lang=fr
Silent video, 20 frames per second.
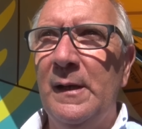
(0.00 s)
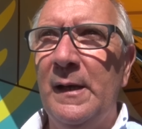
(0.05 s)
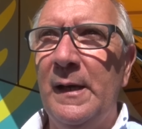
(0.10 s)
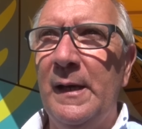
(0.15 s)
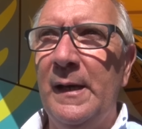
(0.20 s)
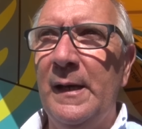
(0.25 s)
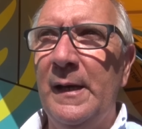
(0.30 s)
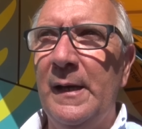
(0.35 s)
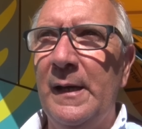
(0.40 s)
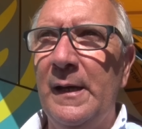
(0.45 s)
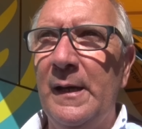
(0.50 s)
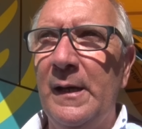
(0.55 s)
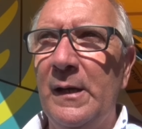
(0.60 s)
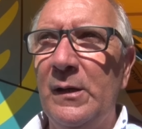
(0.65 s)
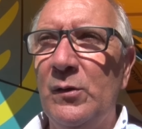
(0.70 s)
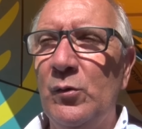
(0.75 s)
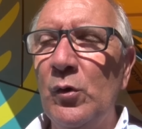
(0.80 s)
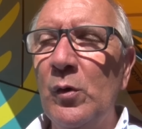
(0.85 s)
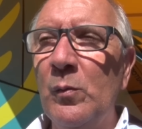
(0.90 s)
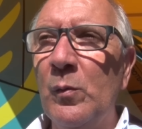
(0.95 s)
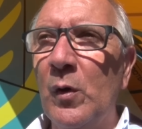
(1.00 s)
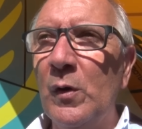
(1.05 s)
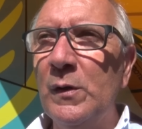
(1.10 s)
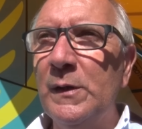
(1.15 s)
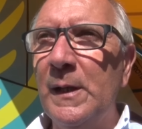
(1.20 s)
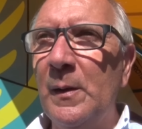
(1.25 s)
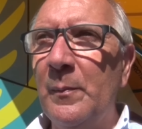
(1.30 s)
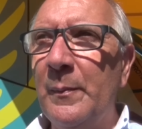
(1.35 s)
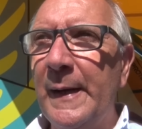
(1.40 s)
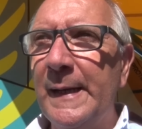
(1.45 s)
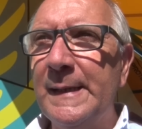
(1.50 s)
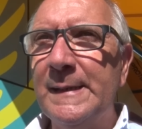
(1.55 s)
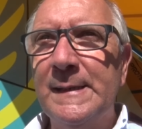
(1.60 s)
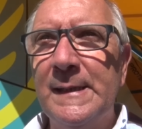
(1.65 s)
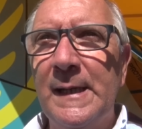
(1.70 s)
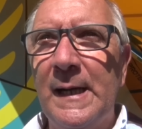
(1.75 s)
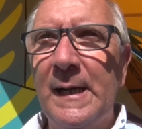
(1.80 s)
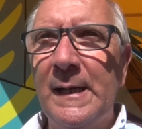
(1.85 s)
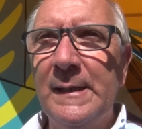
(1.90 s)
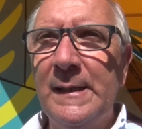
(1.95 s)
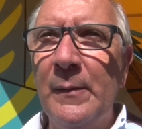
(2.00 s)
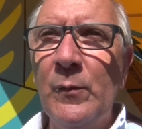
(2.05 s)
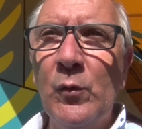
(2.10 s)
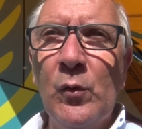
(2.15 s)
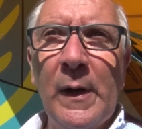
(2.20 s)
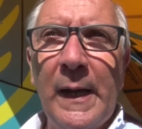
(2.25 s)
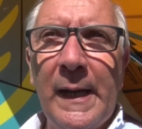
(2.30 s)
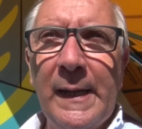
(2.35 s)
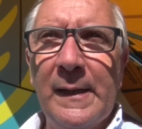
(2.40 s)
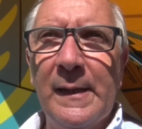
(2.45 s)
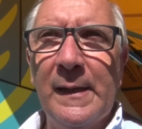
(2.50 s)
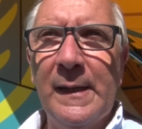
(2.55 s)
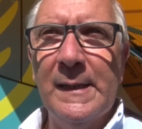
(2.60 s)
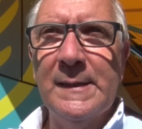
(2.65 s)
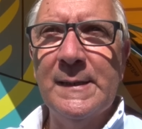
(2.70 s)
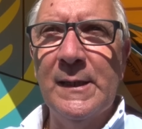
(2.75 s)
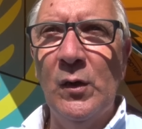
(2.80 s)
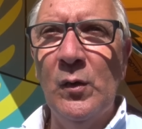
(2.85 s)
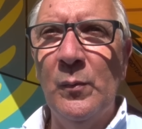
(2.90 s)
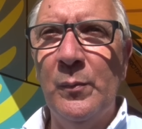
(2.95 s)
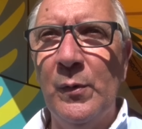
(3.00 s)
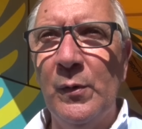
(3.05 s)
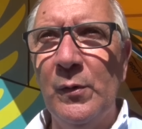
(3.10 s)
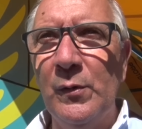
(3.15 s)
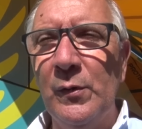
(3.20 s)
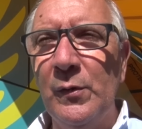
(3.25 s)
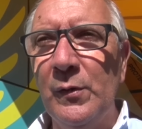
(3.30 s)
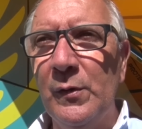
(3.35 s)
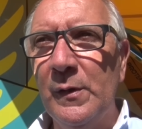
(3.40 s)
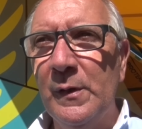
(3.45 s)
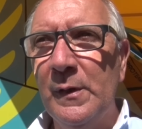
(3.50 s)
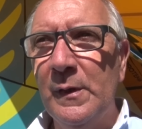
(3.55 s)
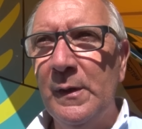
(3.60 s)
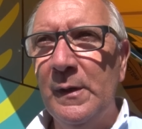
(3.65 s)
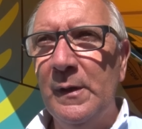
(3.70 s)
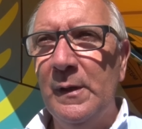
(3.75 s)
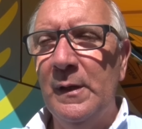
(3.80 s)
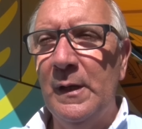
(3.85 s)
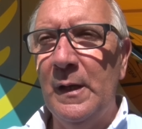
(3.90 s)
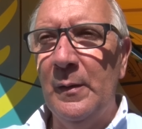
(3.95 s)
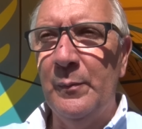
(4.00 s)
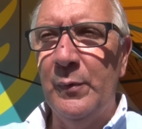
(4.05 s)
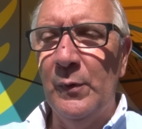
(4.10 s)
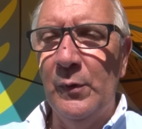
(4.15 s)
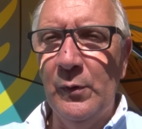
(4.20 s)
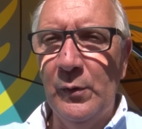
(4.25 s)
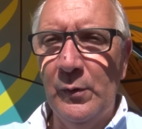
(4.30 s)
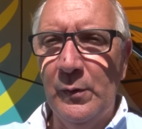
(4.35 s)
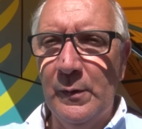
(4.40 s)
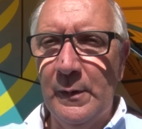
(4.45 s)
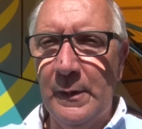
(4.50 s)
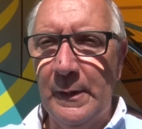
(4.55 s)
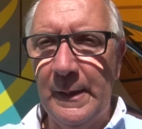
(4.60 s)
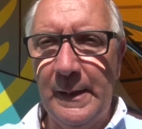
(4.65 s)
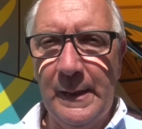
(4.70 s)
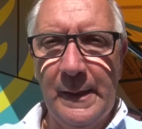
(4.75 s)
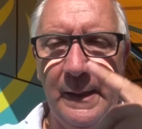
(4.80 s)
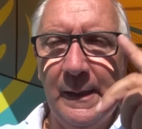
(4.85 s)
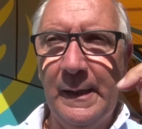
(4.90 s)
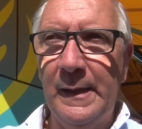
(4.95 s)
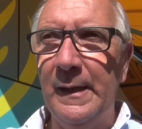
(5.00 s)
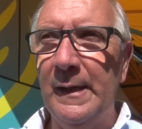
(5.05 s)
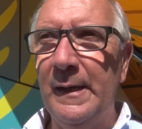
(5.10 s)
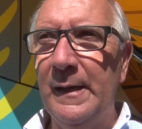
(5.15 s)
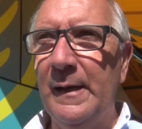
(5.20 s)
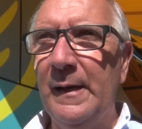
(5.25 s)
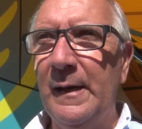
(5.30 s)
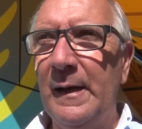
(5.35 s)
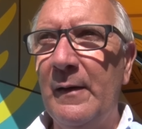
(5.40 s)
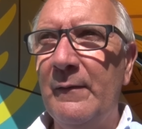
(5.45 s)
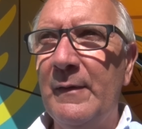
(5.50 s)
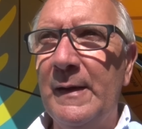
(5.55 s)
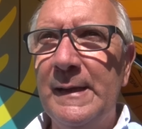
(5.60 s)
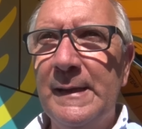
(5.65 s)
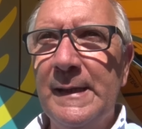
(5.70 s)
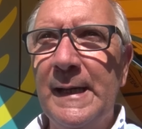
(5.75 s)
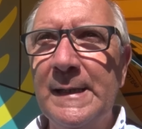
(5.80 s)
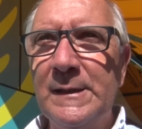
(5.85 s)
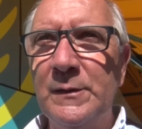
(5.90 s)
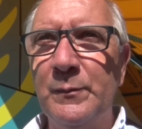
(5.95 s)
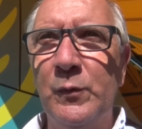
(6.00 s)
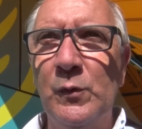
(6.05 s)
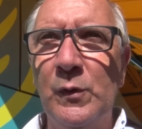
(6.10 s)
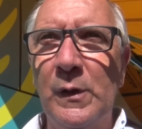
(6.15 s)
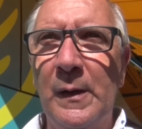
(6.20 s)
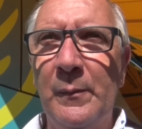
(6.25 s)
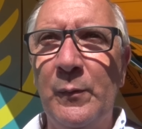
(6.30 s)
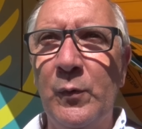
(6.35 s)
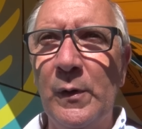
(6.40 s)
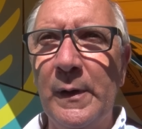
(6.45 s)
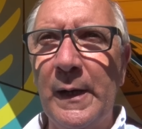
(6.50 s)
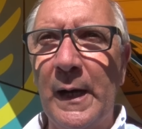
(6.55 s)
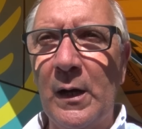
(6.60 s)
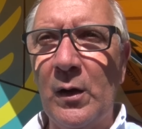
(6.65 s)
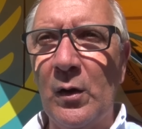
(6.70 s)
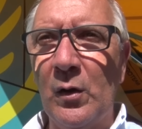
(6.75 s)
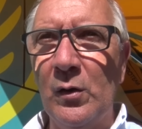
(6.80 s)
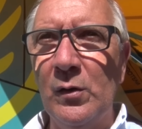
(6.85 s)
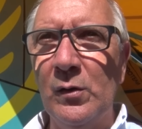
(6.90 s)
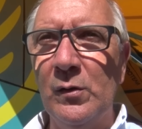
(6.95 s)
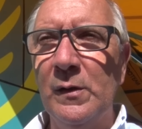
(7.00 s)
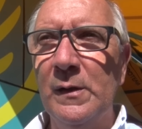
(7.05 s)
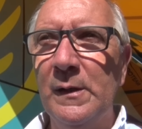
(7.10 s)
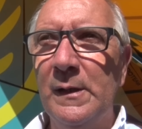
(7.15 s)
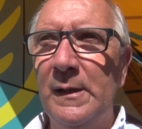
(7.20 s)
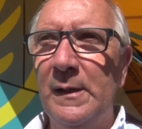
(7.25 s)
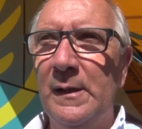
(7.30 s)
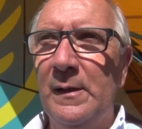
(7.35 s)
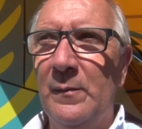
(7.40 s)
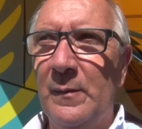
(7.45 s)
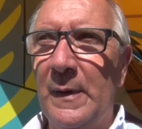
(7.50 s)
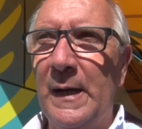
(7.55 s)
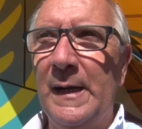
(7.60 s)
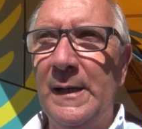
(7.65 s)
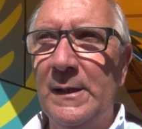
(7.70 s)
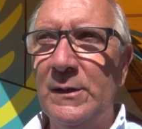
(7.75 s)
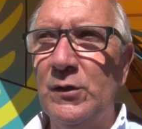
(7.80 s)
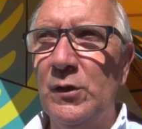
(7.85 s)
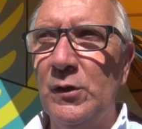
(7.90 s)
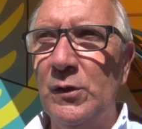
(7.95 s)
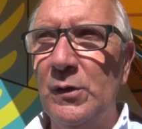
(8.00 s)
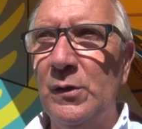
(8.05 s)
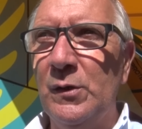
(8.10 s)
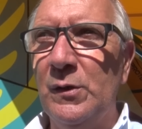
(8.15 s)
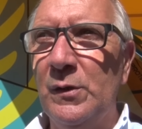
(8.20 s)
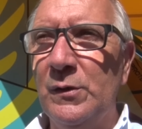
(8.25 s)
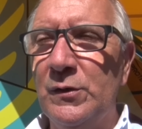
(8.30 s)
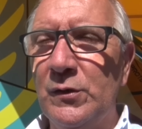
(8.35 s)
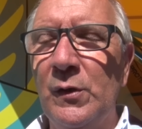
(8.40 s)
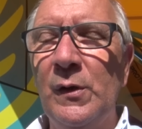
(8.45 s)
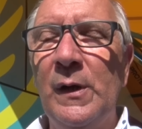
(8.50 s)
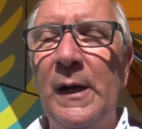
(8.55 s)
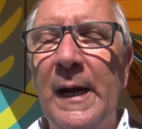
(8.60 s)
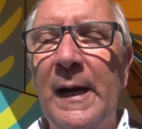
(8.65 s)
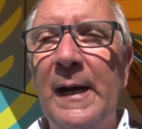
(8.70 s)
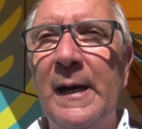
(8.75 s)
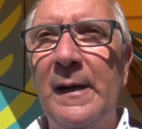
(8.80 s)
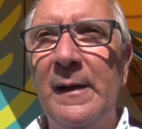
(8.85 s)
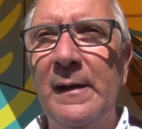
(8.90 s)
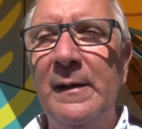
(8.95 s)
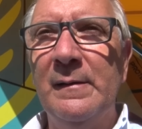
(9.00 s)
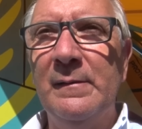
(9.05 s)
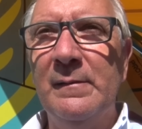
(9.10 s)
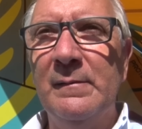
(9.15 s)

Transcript: Et tout le monde, il pense à Desmoulins, qui c'est le plus, le plus euh, avantage pour, pour Nacrono. Mais je, a,